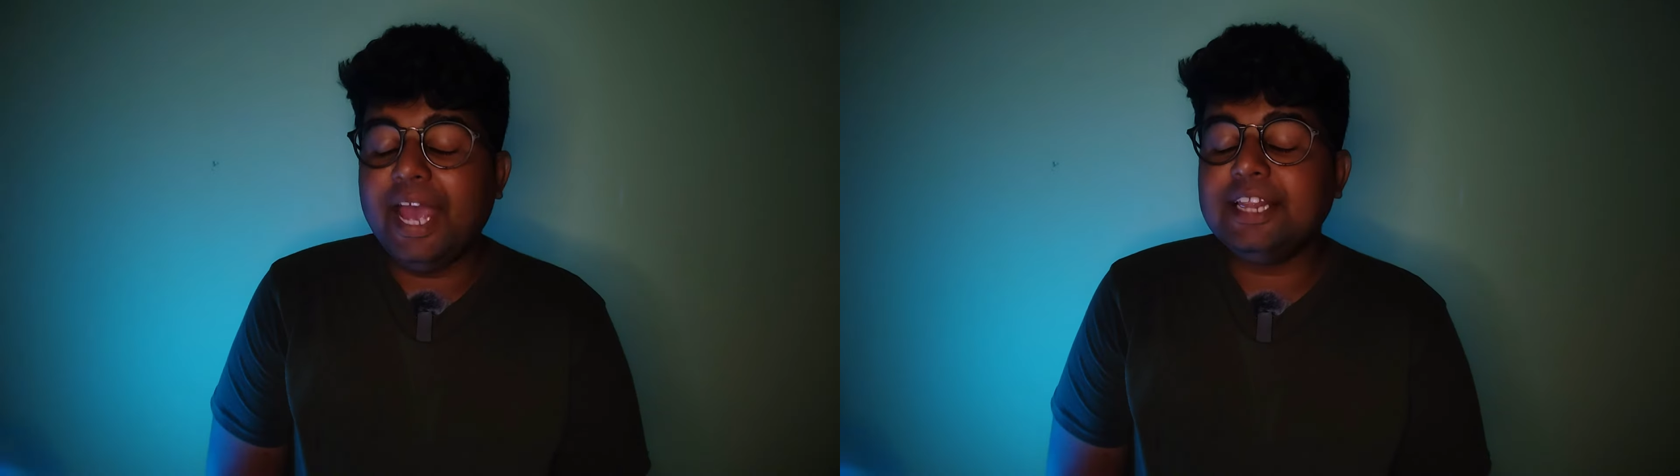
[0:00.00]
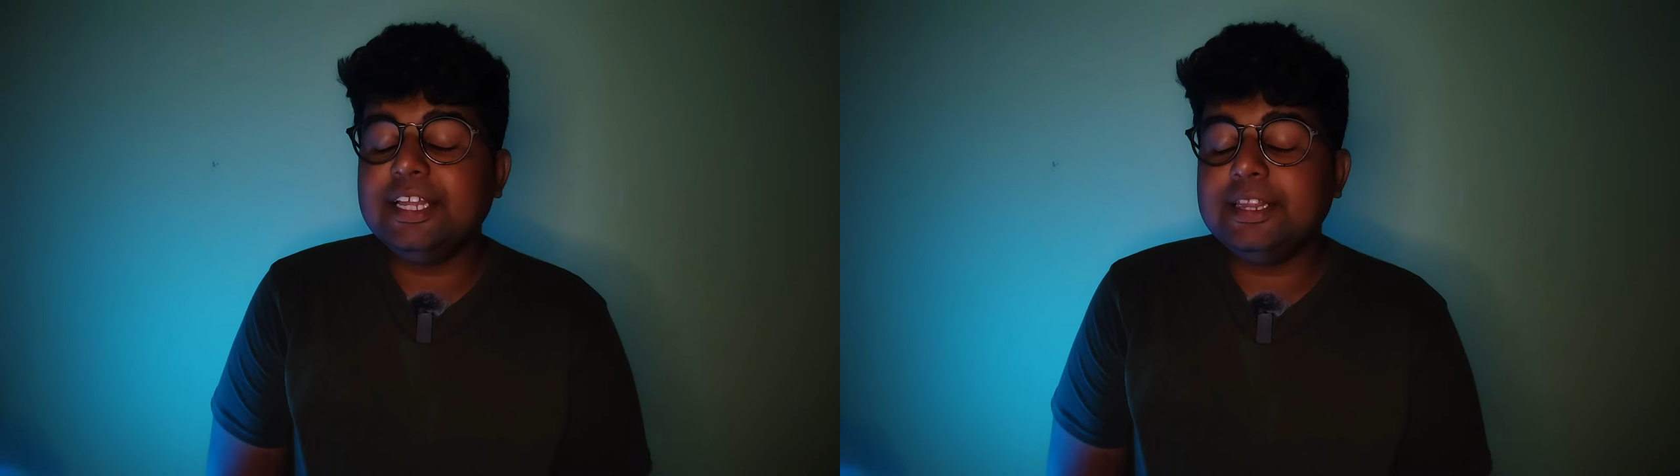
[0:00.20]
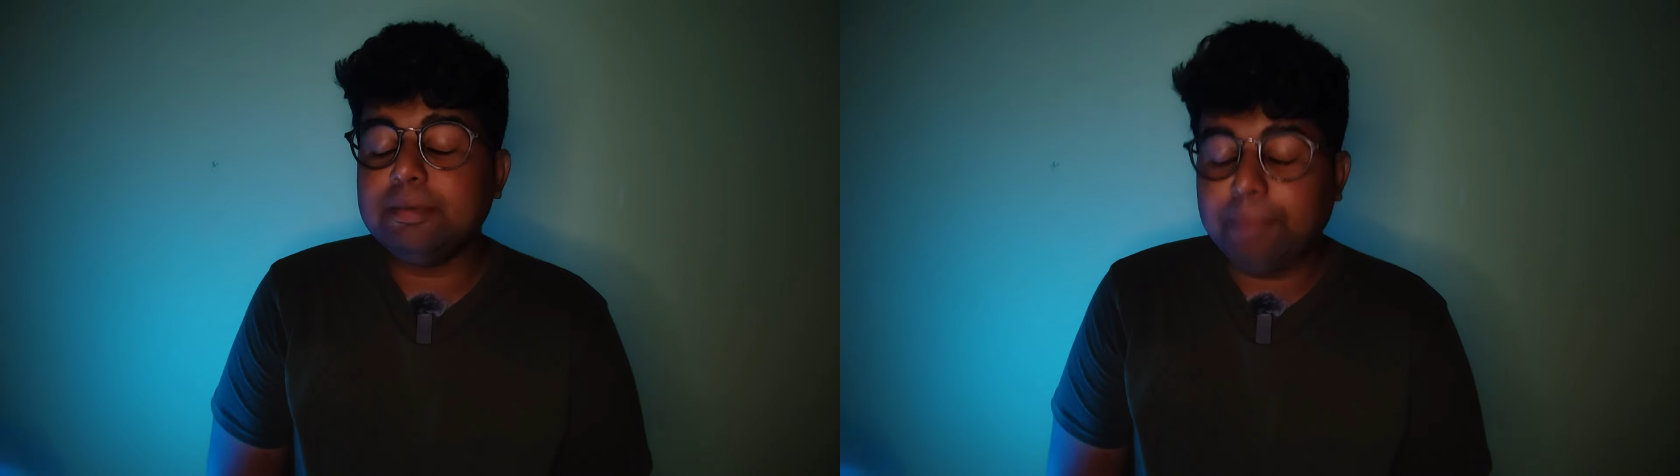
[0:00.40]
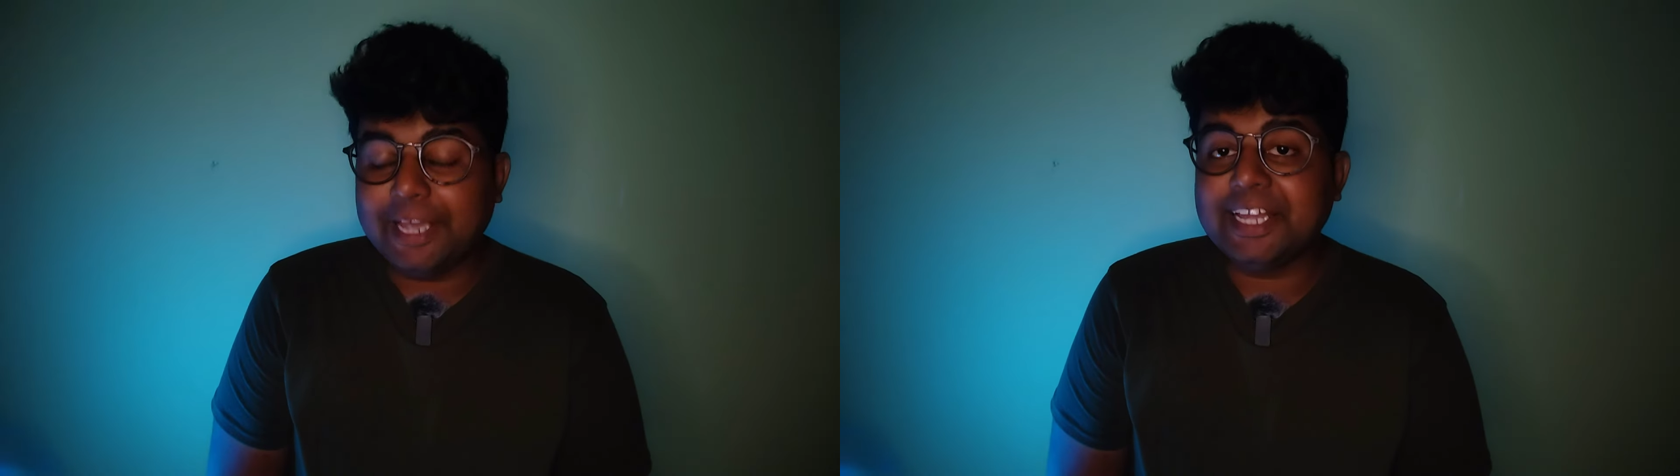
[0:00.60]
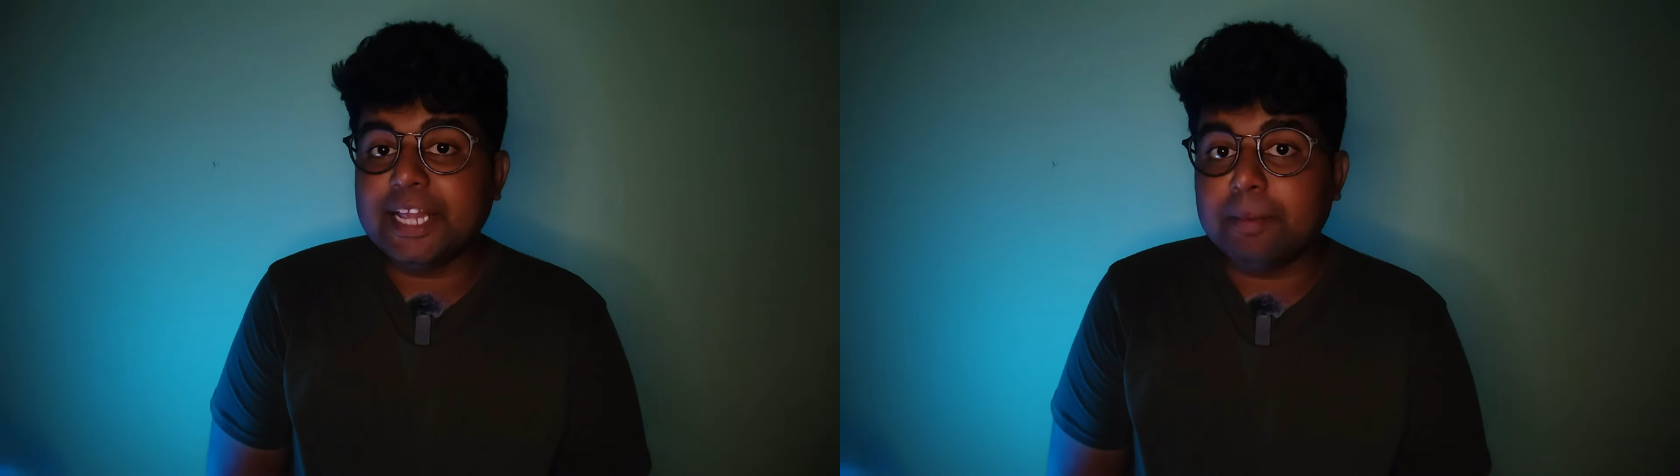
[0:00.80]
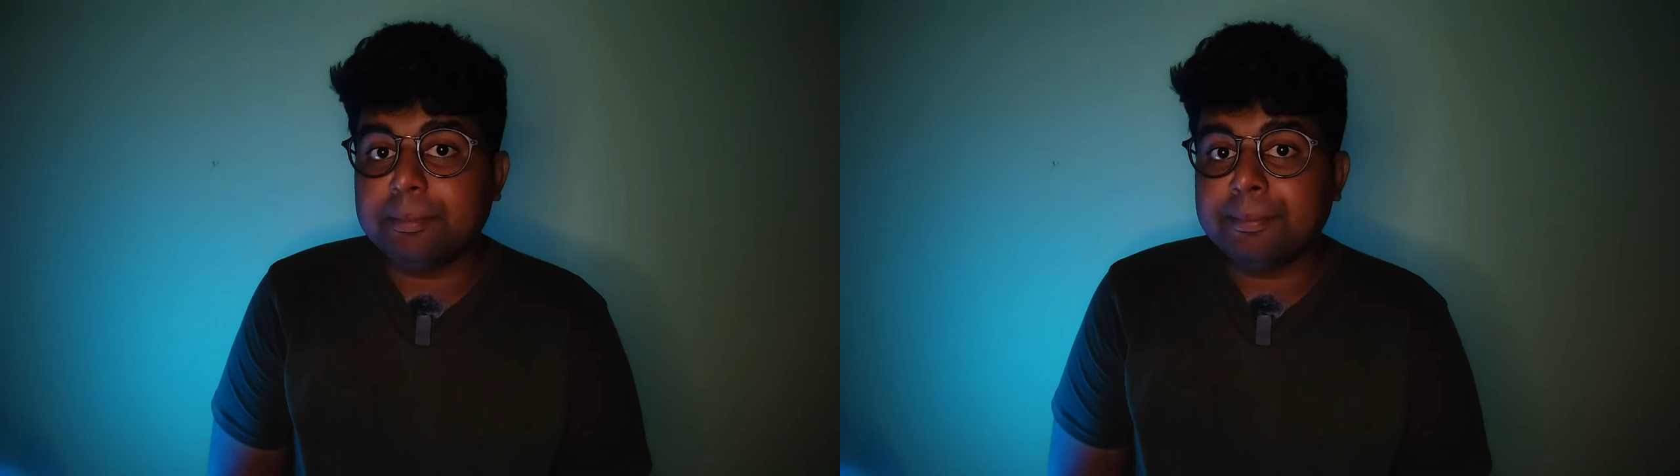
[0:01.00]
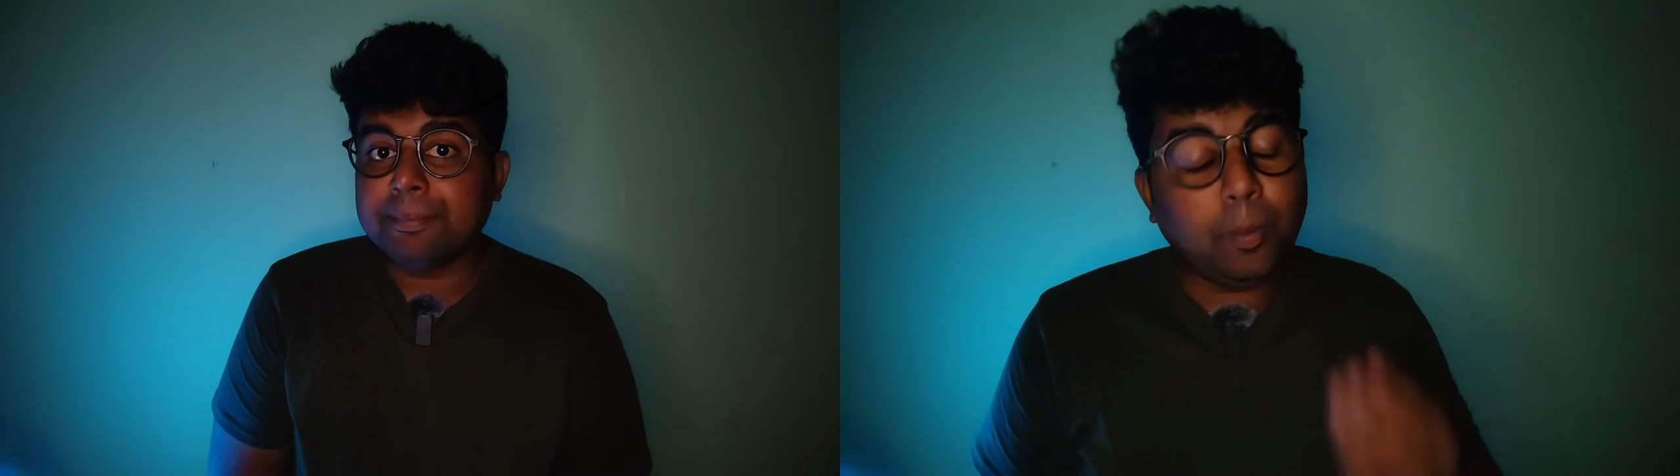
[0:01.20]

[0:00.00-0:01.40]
பேருந்து பயணம்